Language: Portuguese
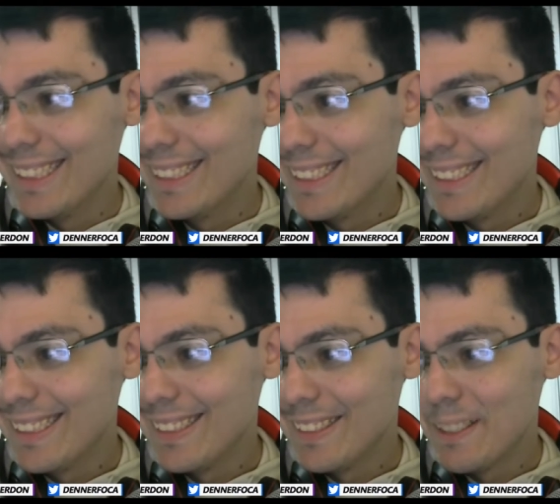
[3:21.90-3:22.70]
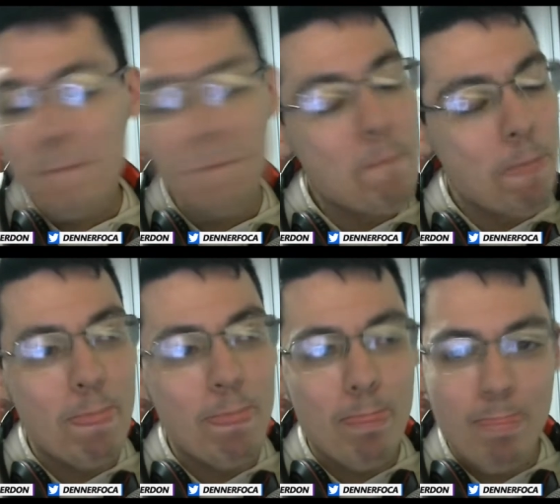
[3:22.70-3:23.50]
e
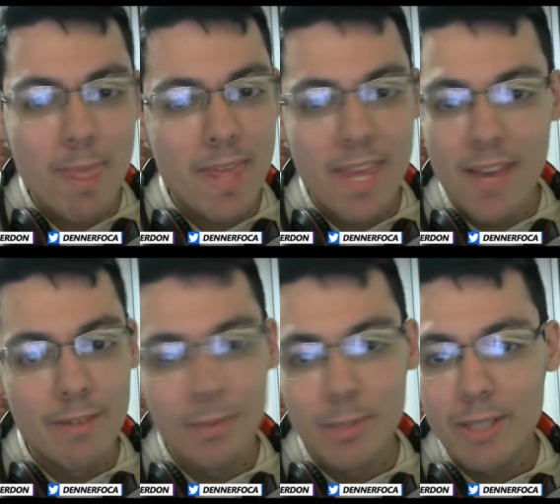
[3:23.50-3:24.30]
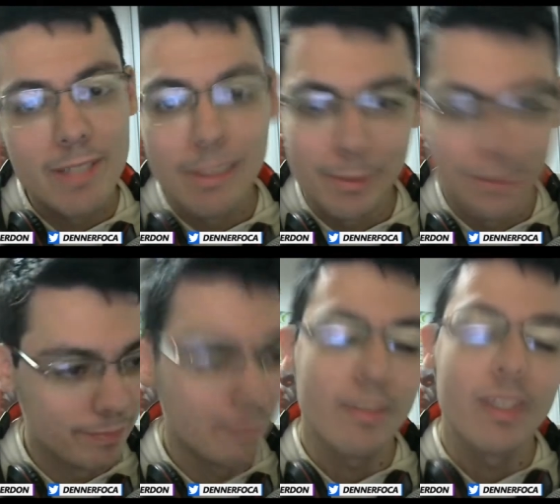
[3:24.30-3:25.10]
e é vamos que vamos.
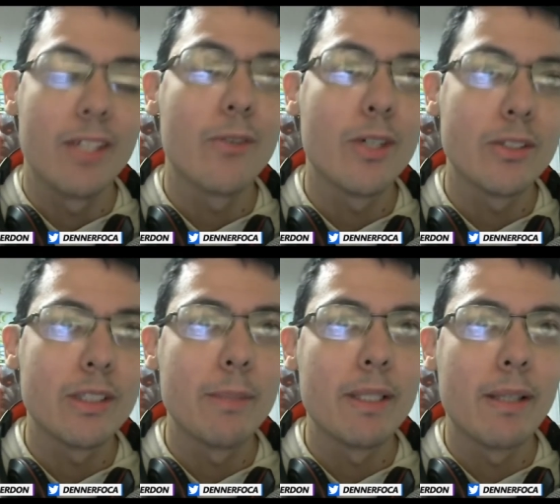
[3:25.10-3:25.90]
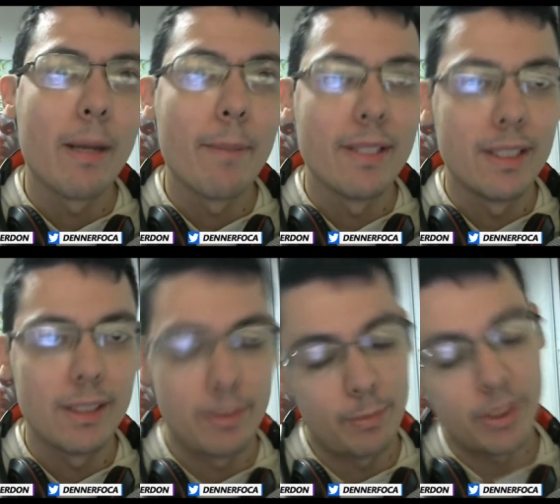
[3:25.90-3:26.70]
E eu gosto também, apesar
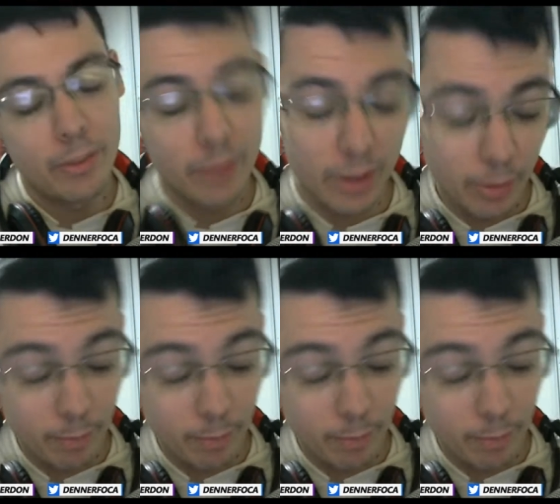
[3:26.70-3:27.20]
de, porque você,